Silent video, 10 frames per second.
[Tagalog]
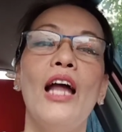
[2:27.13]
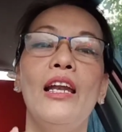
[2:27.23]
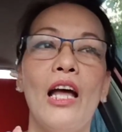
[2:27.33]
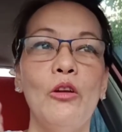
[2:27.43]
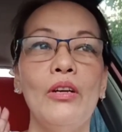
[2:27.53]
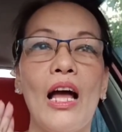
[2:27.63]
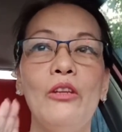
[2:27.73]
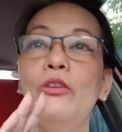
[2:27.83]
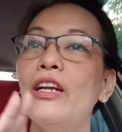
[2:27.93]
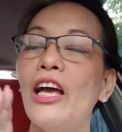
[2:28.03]

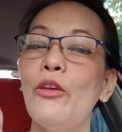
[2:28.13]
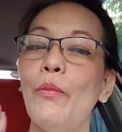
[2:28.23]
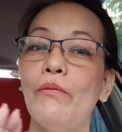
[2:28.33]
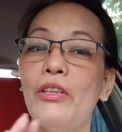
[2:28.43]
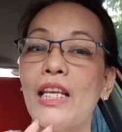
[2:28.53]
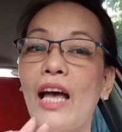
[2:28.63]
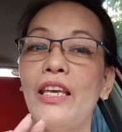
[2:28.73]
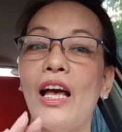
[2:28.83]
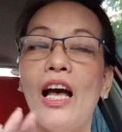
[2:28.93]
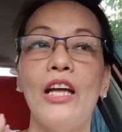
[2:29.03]
lalong-lalo na yung mga
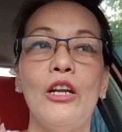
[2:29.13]
Bisaya,